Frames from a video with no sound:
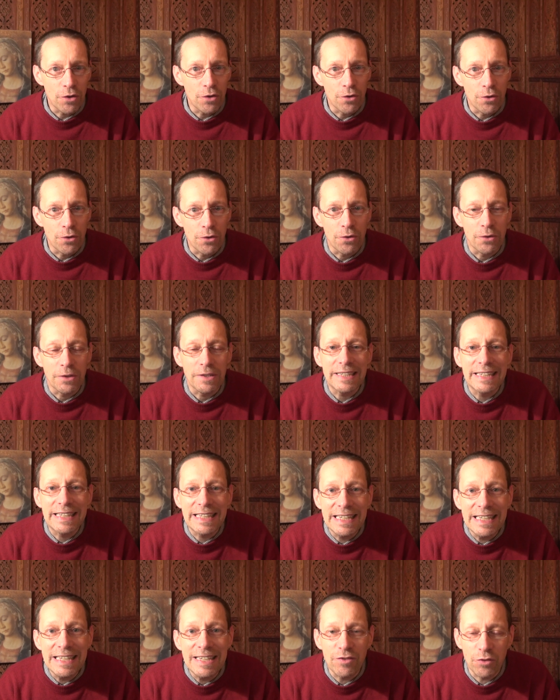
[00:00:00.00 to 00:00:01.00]
euh,
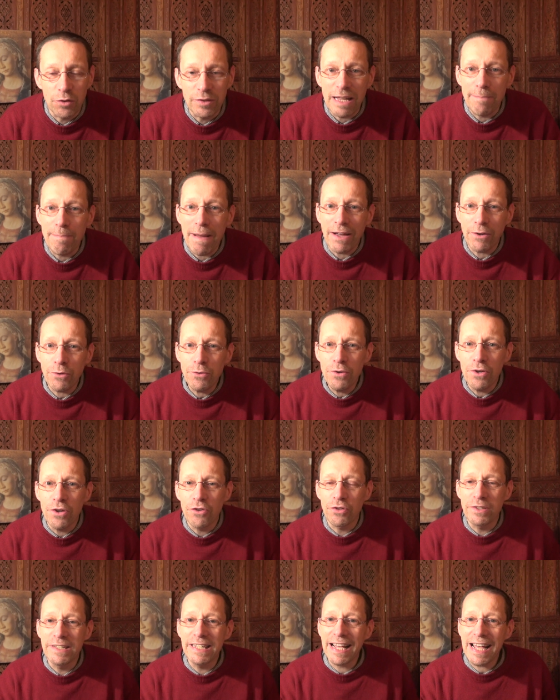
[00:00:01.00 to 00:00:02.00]
qui sont apparues,
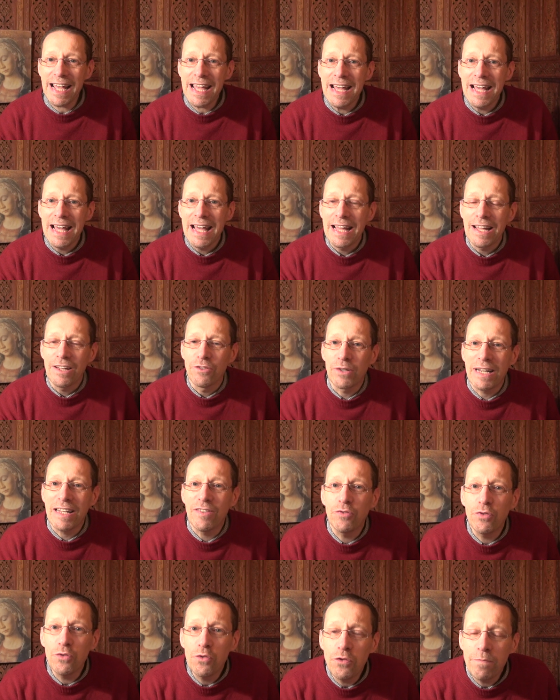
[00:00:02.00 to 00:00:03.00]
je dirais, dans la
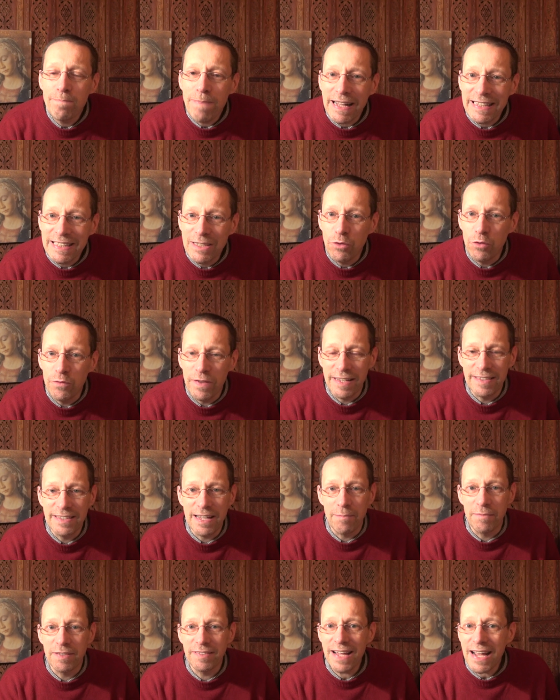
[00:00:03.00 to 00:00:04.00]
seconde partie du
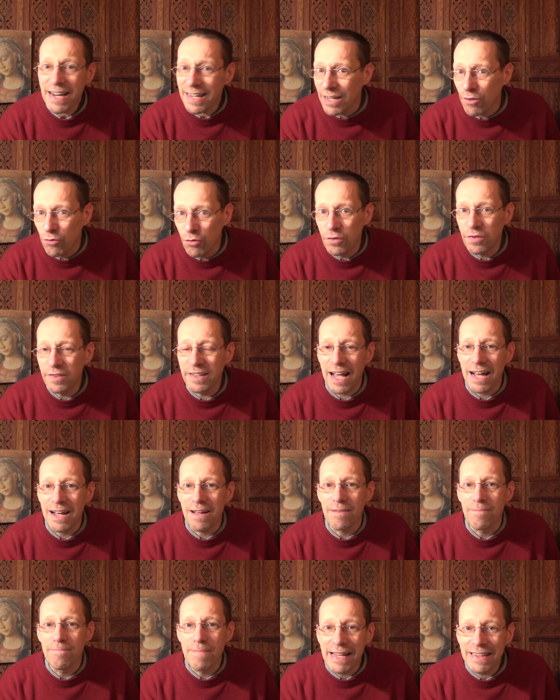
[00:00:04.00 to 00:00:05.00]
XXe siècle et
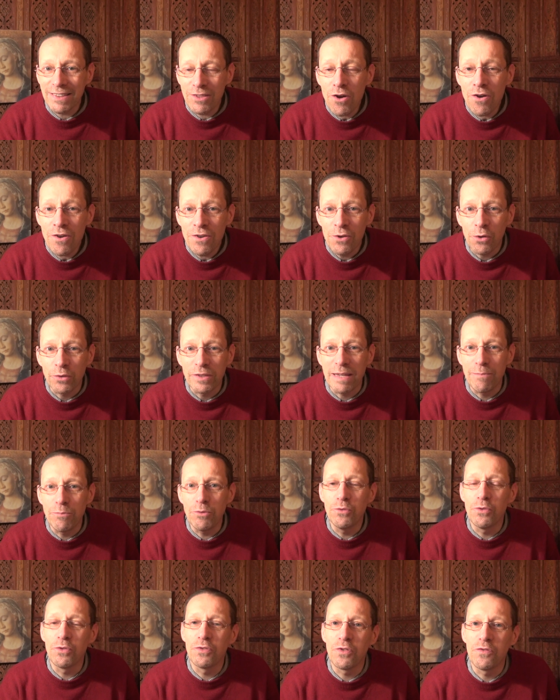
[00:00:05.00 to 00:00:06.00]
jusqu'à maintenant, au
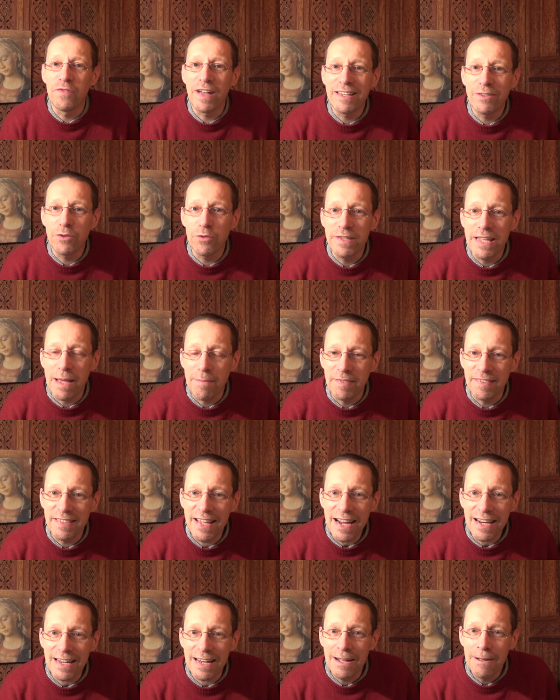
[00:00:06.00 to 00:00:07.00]
début de ce XXIe
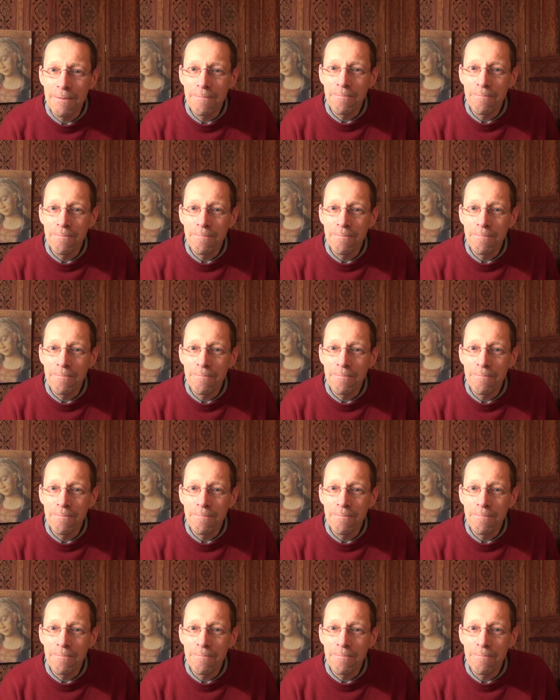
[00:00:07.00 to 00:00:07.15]
siècle,